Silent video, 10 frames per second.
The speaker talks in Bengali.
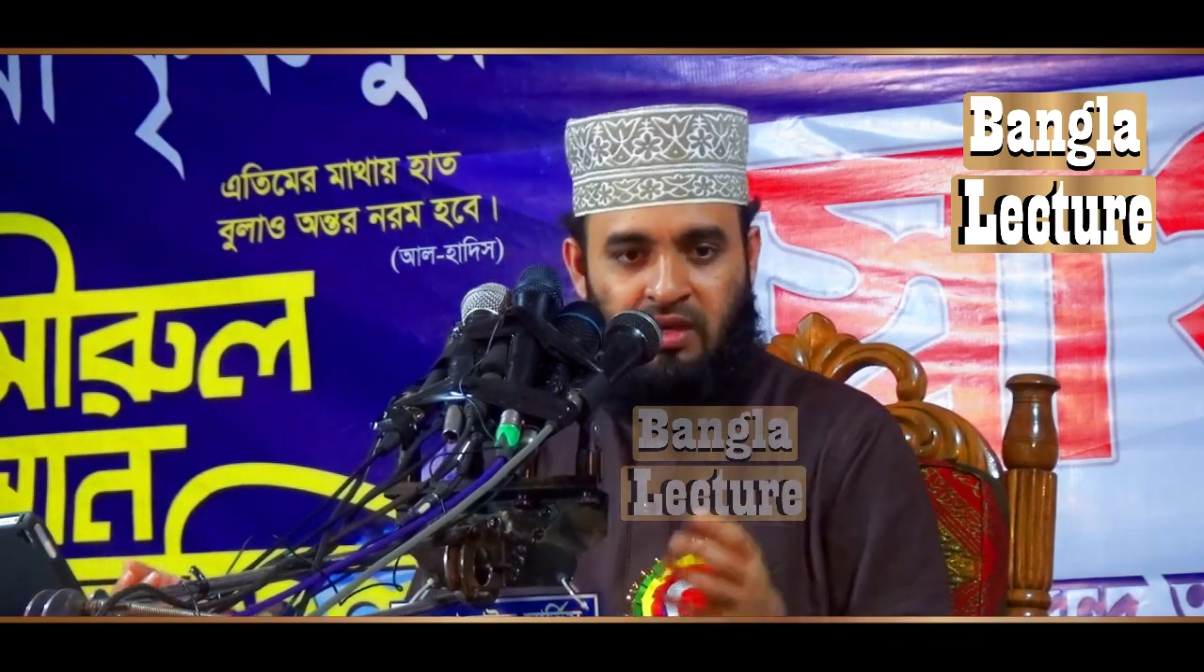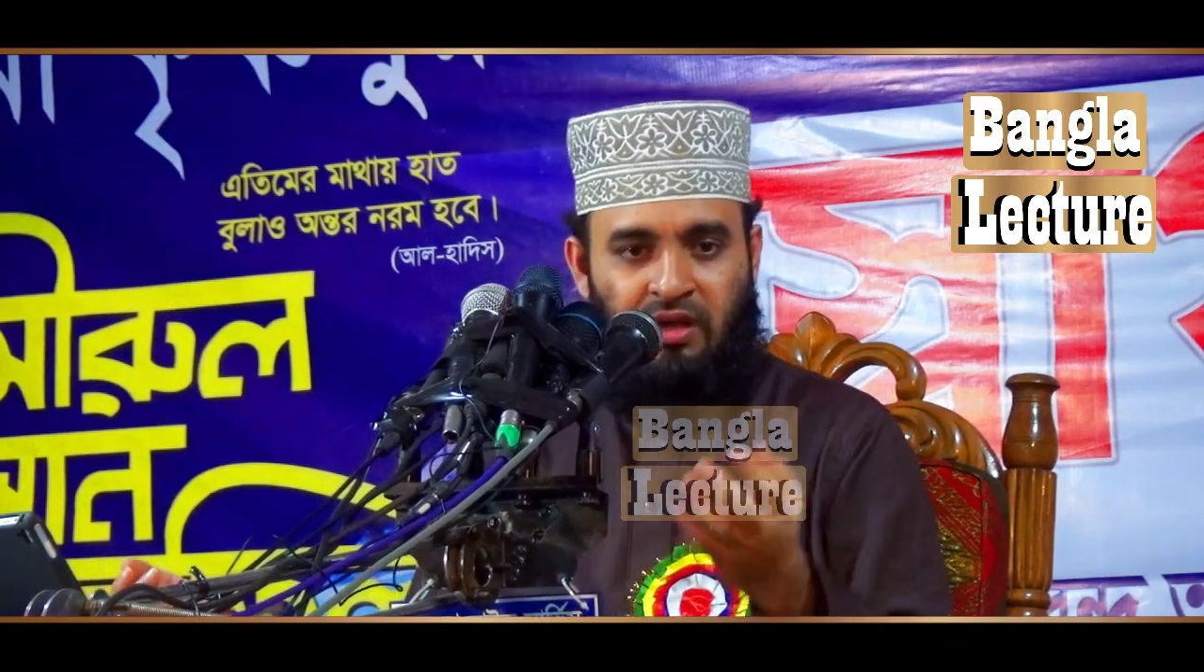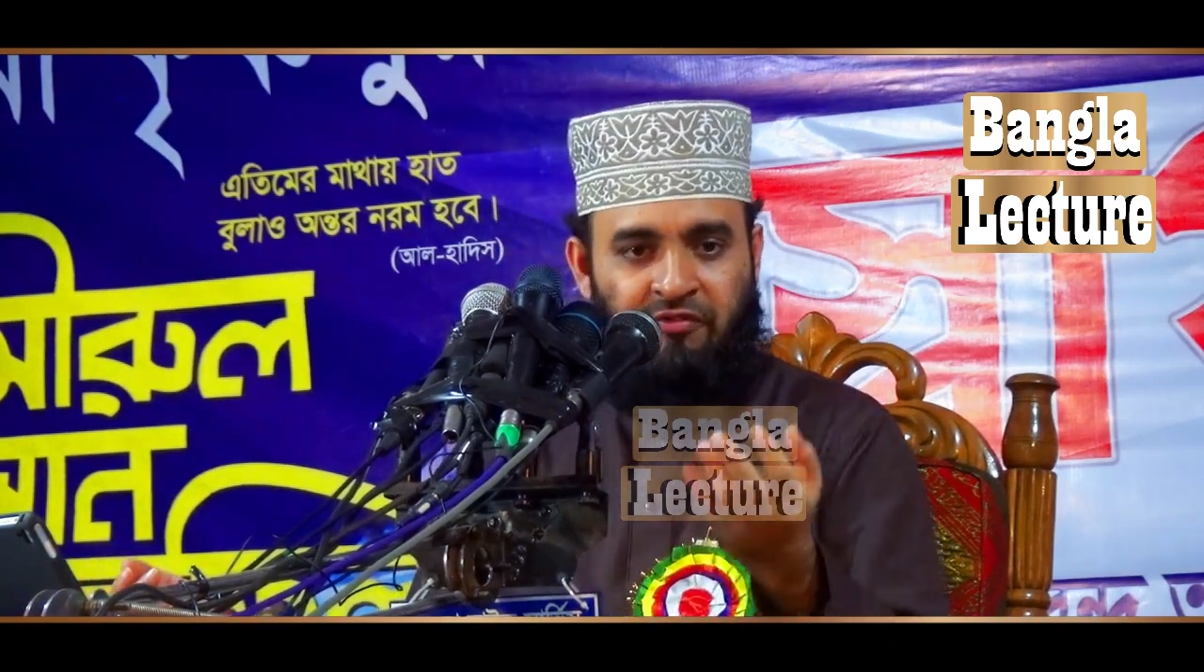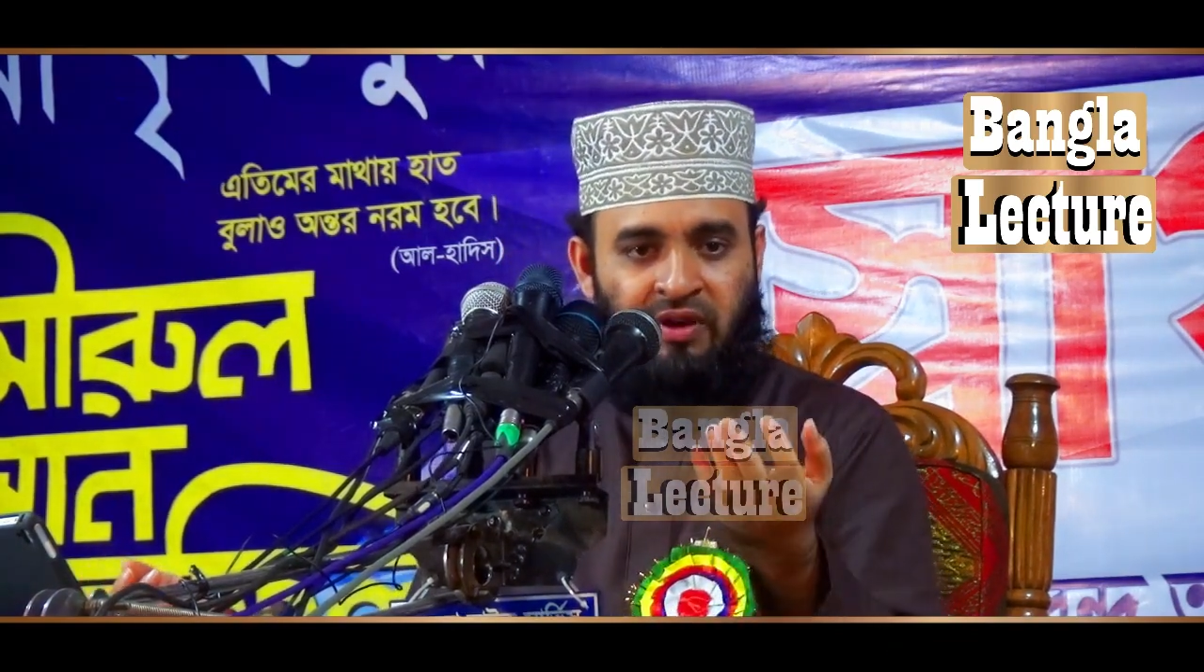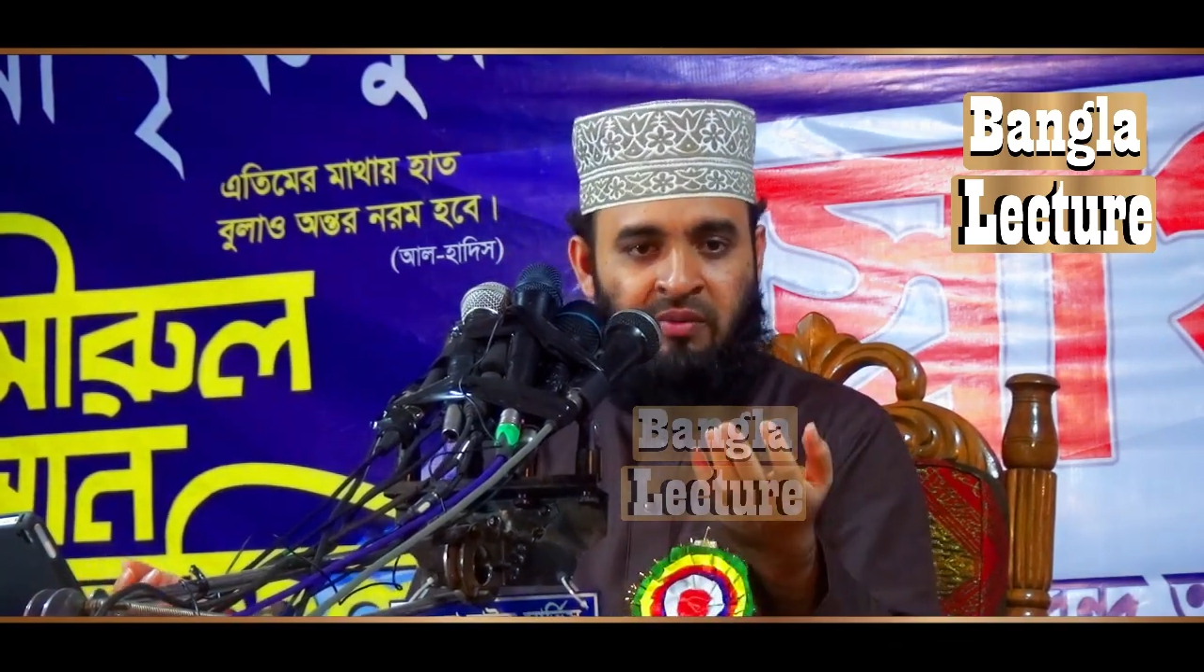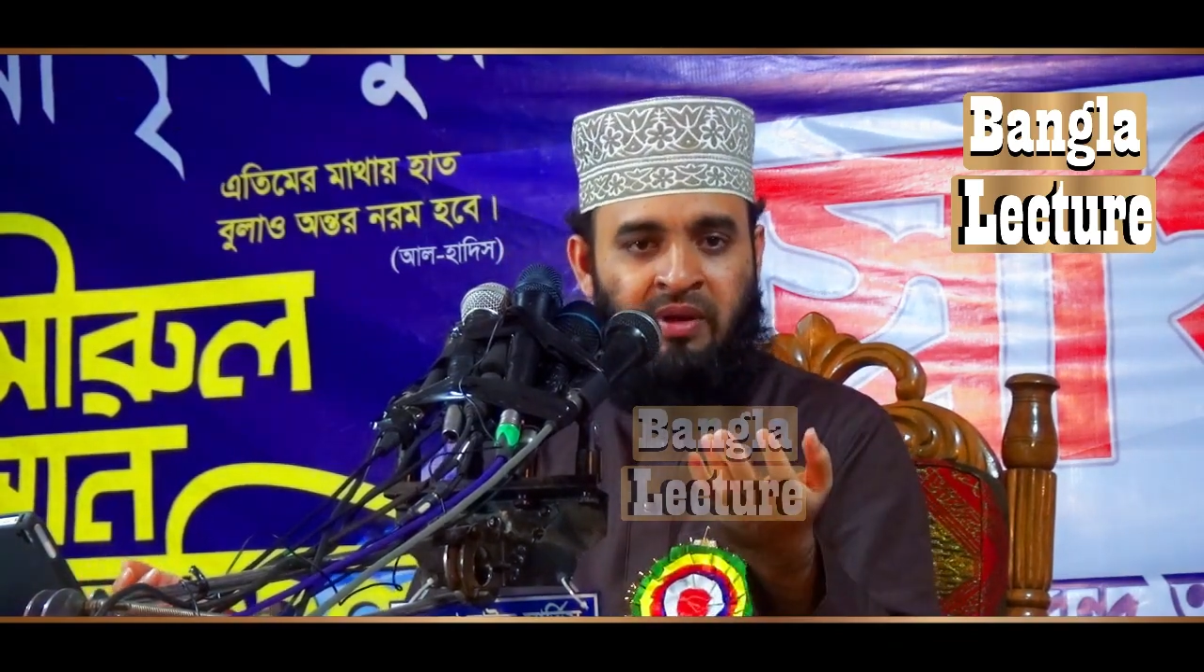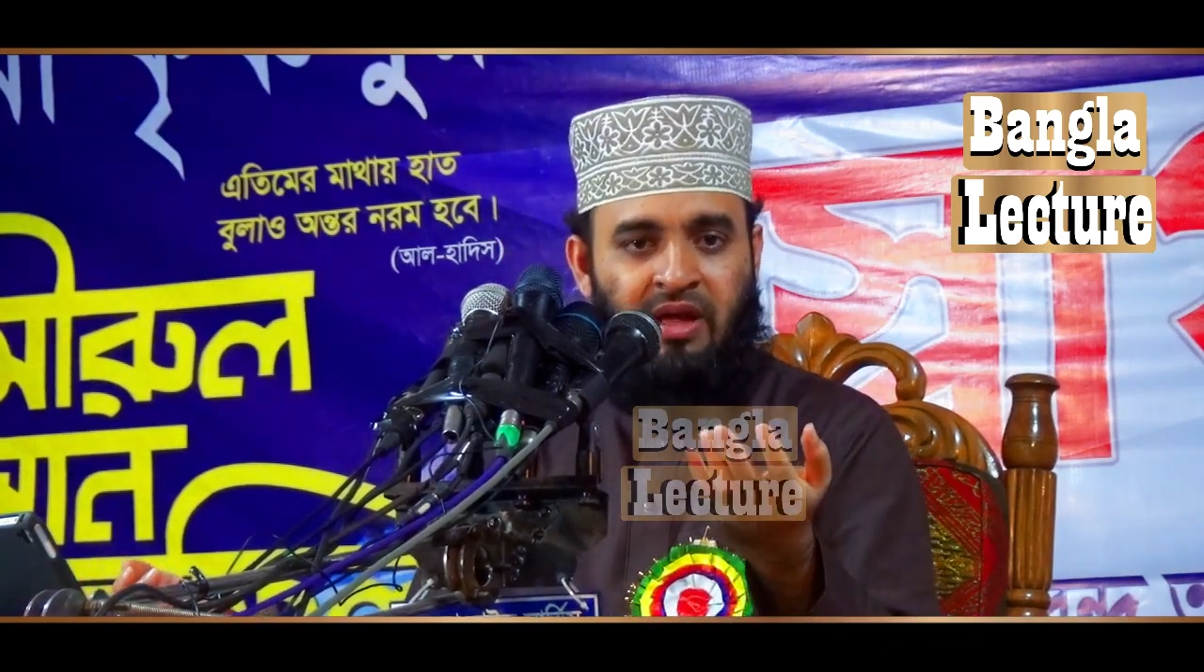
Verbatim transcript: কাফান